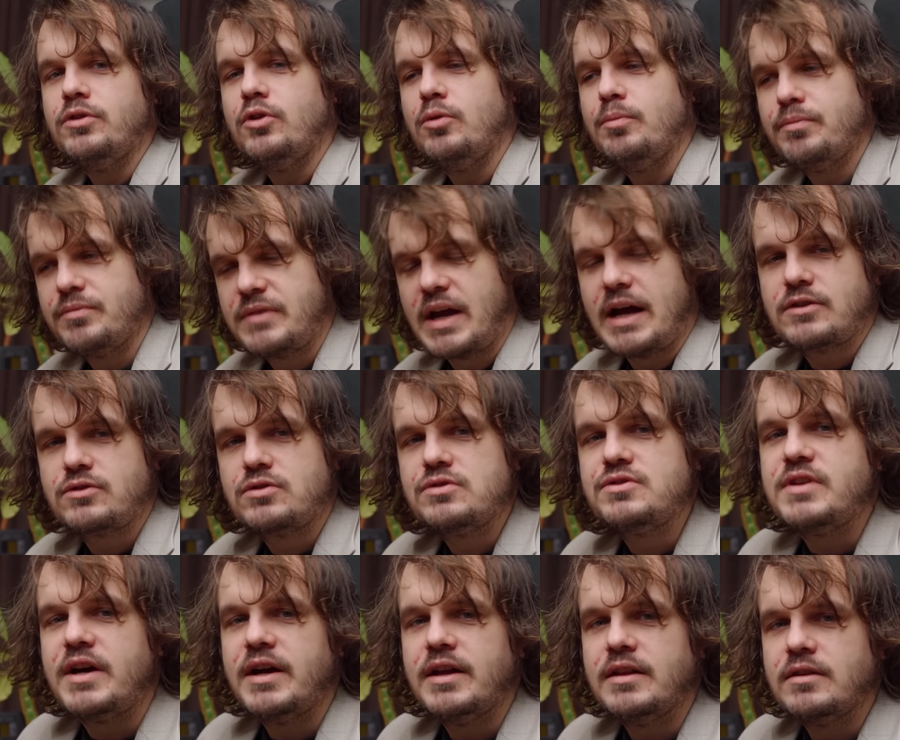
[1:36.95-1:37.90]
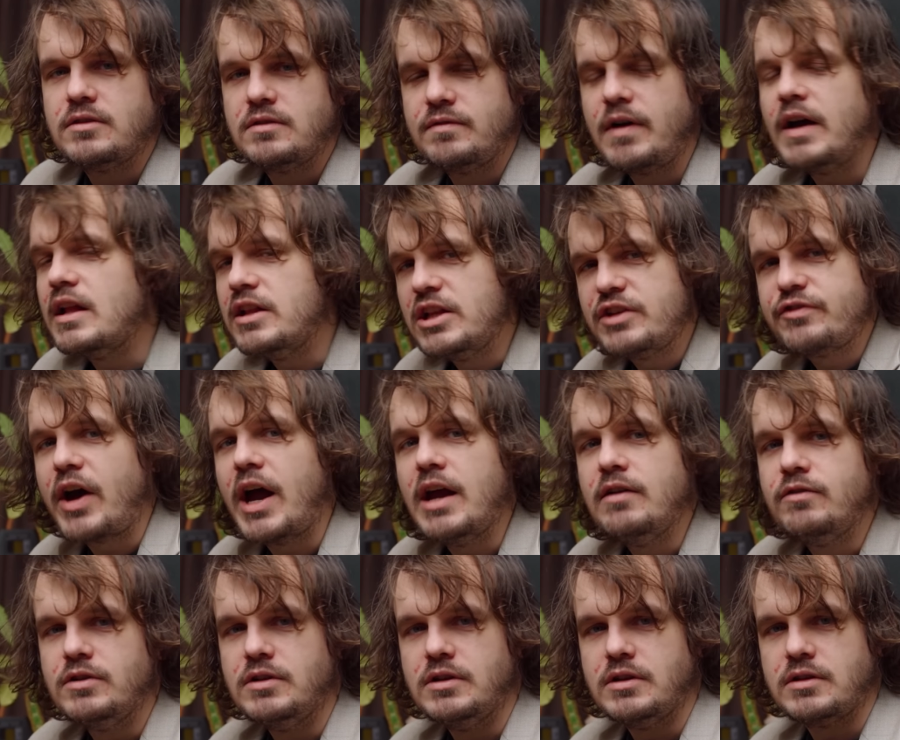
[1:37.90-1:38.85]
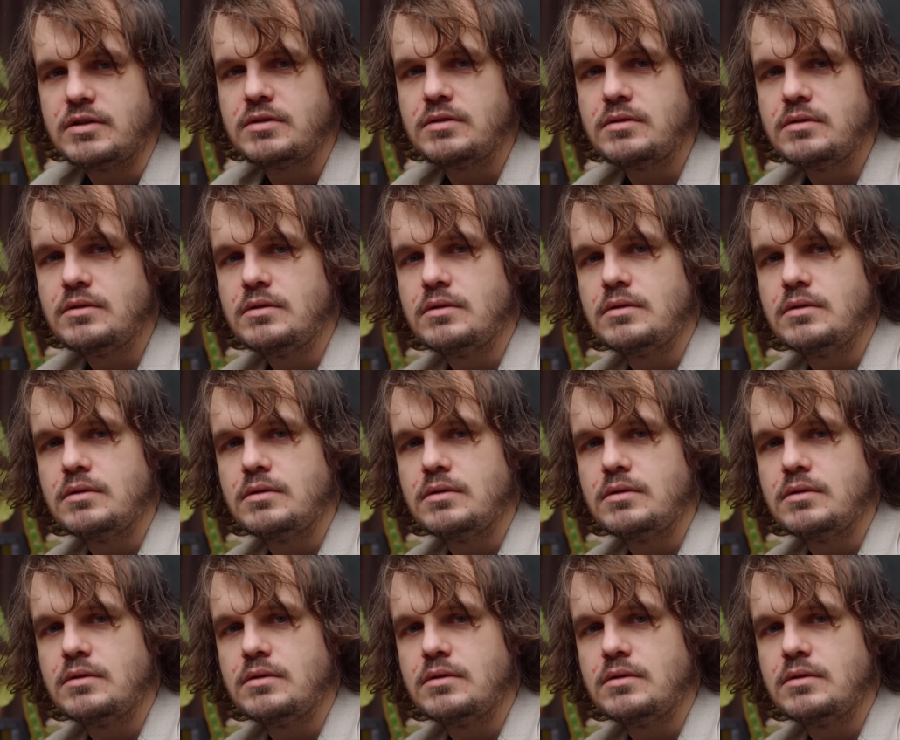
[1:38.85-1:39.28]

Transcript: um da zu sein. Die waren da nicht freiwillig